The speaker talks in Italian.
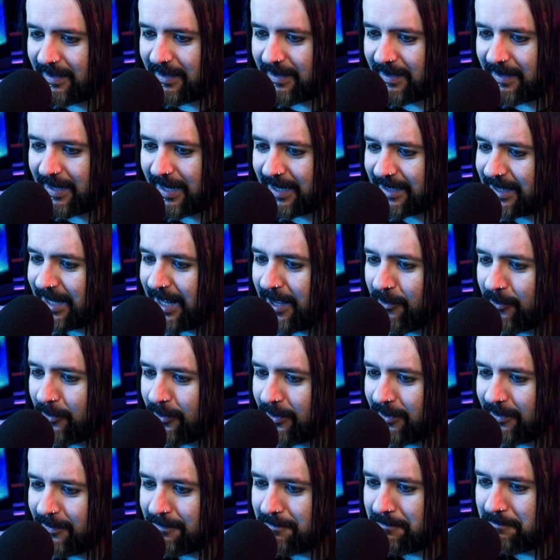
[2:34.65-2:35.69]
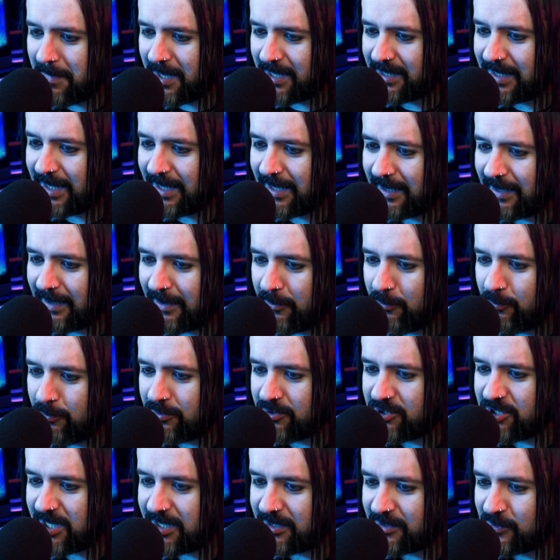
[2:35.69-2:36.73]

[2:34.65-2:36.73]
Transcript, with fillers: l'articolo mette luce